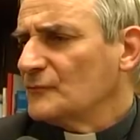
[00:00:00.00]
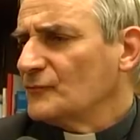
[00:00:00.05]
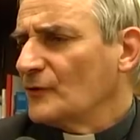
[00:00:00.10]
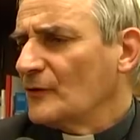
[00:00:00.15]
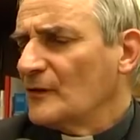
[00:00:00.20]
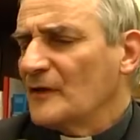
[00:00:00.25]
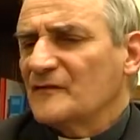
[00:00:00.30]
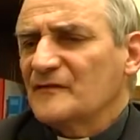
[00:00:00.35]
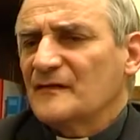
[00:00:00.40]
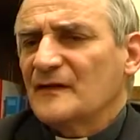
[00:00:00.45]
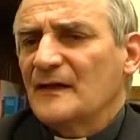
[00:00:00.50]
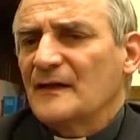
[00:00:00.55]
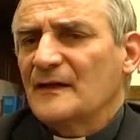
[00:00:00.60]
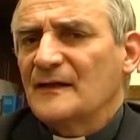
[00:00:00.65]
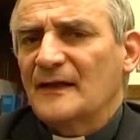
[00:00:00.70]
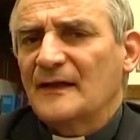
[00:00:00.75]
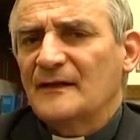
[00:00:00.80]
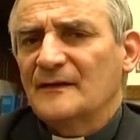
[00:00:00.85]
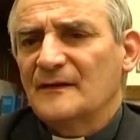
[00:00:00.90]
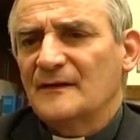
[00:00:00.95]
ho la
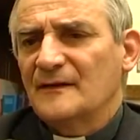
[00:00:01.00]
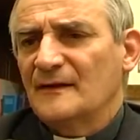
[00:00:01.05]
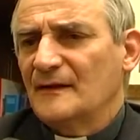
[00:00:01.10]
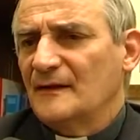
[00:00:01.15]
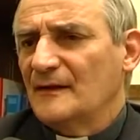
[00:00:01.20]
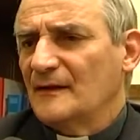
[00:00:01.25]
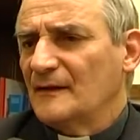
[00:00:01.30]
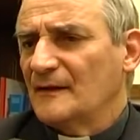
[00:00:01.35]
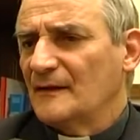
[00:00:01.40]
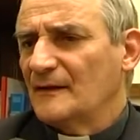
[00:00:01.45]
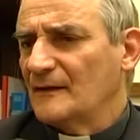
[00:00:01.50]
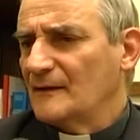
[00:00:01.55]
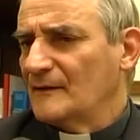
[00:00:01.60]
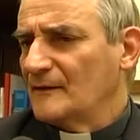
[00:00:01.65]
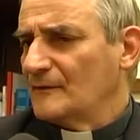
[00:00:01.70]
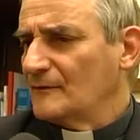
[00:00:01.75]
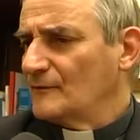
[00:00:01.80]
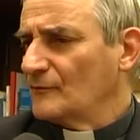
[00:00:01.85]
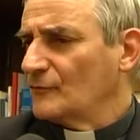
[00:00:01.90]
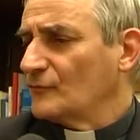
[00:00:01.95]
serenità di
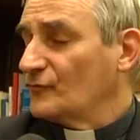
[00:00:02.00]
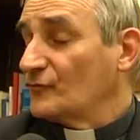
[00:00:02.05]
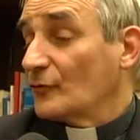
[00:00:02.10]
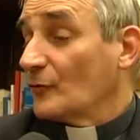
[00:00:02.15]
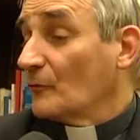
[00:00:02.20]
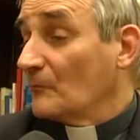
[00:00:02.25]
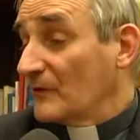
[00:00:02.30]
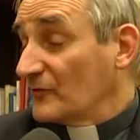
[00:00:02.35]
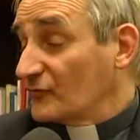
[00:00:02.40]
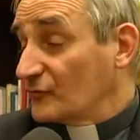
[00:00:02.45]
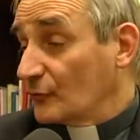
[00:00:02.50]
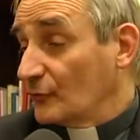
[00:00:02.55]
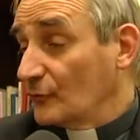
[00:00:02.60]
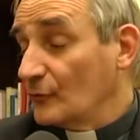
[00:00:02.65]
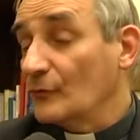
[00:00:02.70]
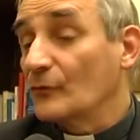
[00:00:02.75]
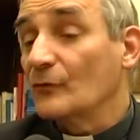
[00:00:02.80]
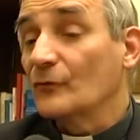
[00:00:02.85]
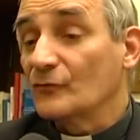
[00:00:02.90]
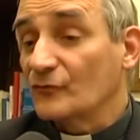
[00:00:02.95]
dire non sarò mai
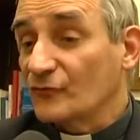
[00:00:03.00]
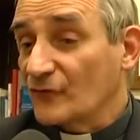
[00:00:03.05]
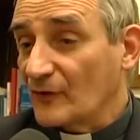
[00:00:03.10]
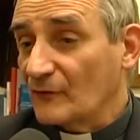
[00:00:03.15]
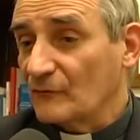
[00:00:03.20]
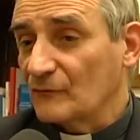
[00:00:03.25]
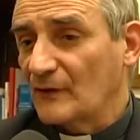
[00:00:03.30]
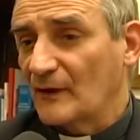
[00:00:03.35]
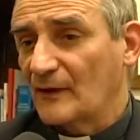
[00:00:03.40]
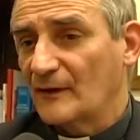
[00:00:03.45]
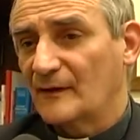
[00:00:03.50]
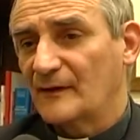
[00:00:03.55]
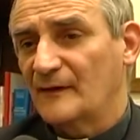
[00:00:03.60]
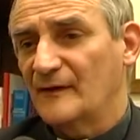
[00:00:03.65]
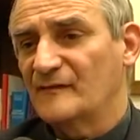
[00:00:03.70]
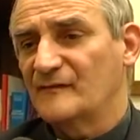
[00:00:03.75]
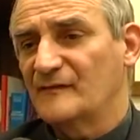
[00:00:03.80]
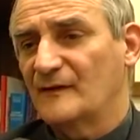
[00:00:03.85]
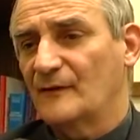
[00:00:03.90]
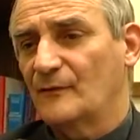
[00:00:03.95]
solo, c'è una
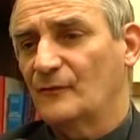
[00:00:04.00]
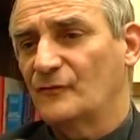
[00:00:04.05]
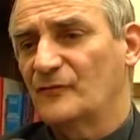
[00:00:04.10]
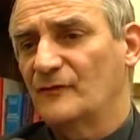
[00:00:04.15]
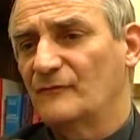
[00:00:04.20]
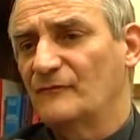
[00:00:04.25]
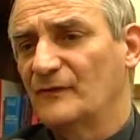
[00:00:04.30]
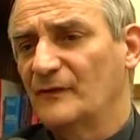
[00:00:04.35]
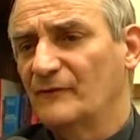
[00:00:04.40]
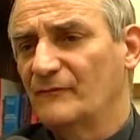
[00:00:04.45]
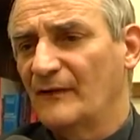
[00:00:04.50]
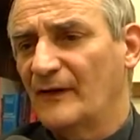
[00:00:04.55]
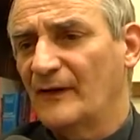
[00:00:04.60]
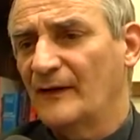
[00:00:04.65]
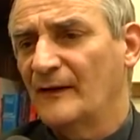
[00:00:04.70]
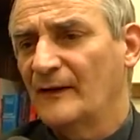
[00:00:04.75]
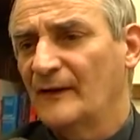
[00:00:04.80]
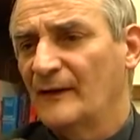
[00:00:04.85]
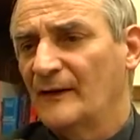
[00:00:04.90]
chiesa così viva